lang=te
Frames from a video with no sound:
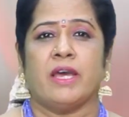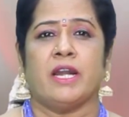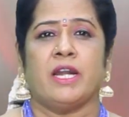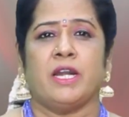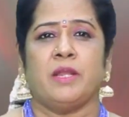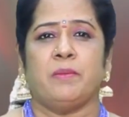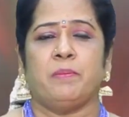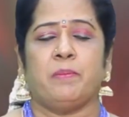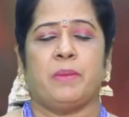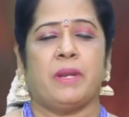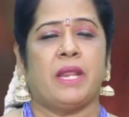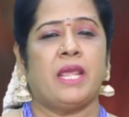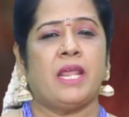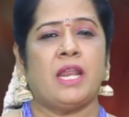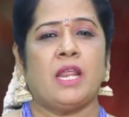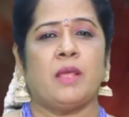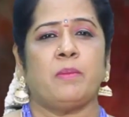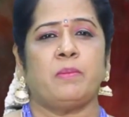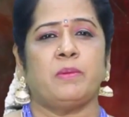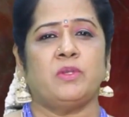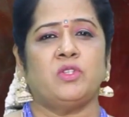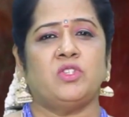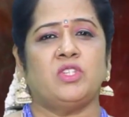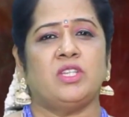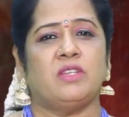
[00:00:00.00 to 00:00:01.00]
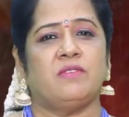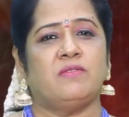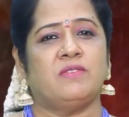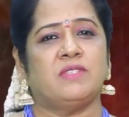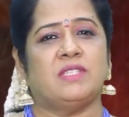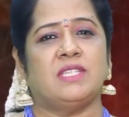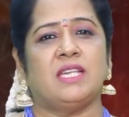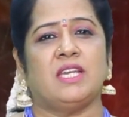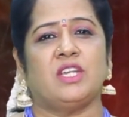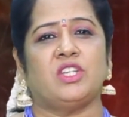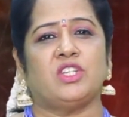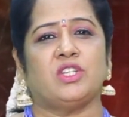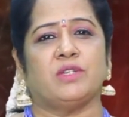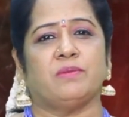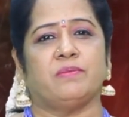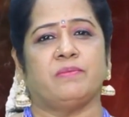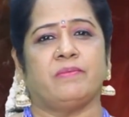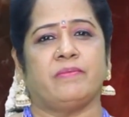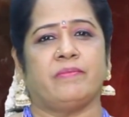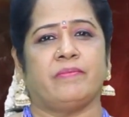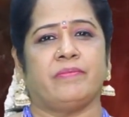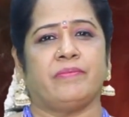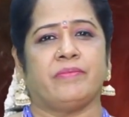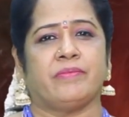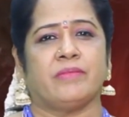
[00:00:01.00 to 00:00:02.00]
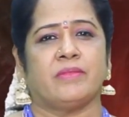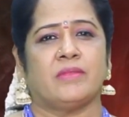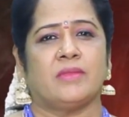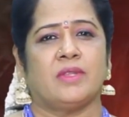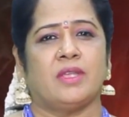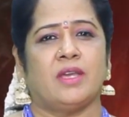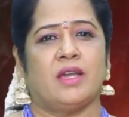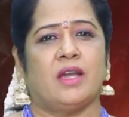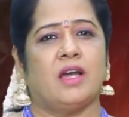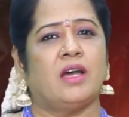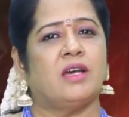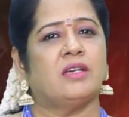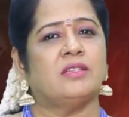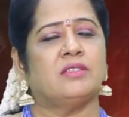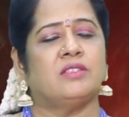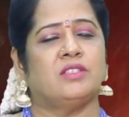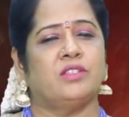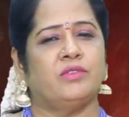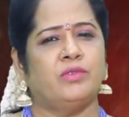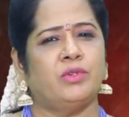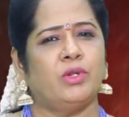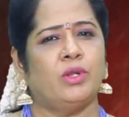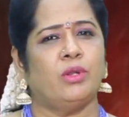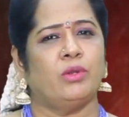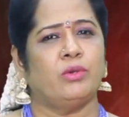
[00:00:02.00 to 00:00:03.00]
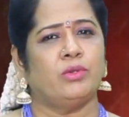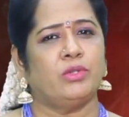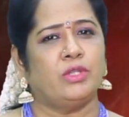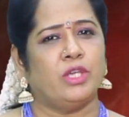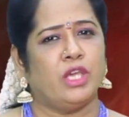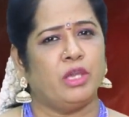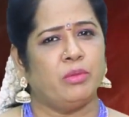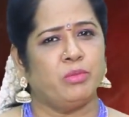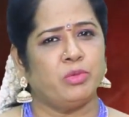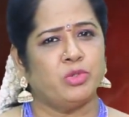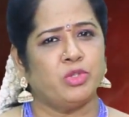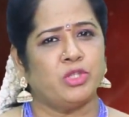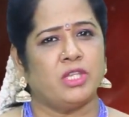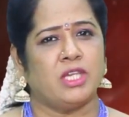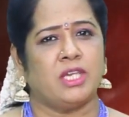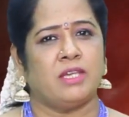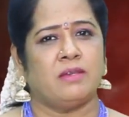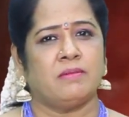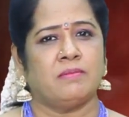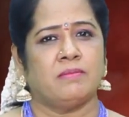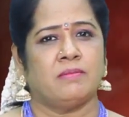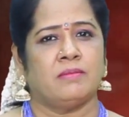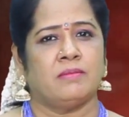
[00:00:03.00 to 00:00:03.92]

వారిని ప్రేరేపించే విశేషం ఆ శివుడిలో ఏముంది